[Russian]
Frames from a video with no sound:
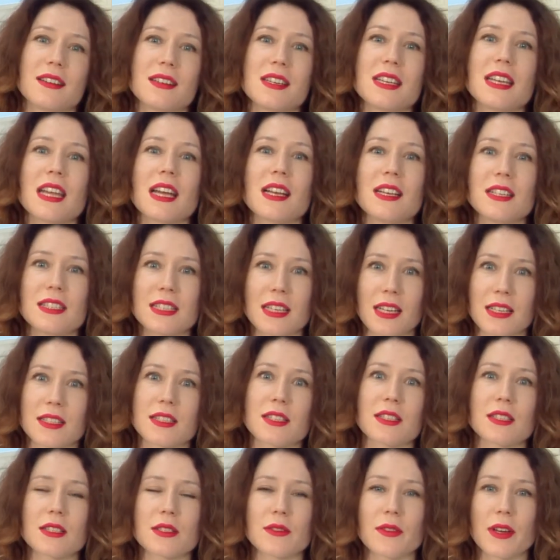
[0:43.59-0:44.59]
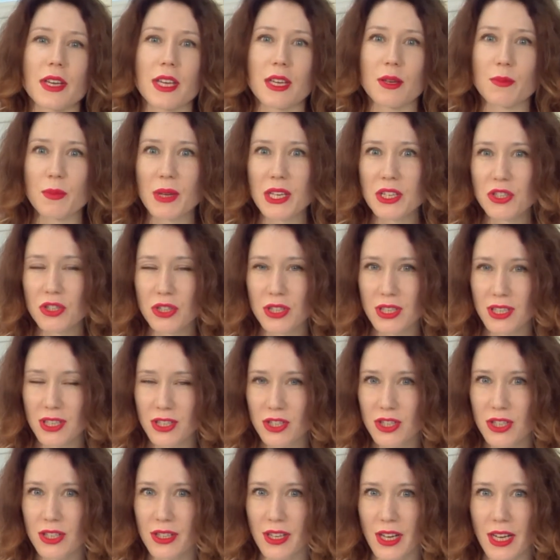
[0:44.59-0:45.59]
реализации своих мечт
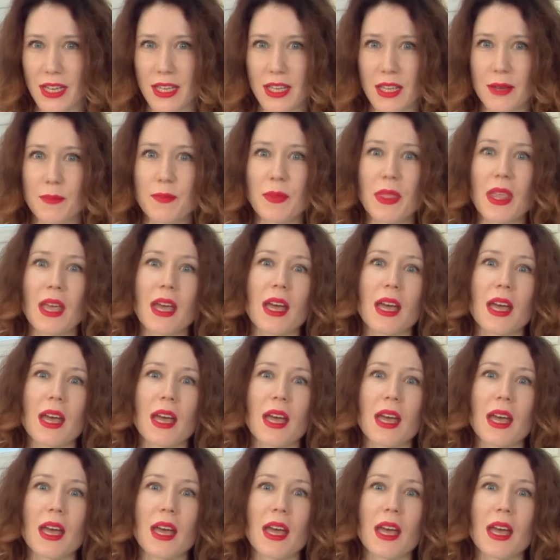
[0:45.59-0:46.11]
и желаний.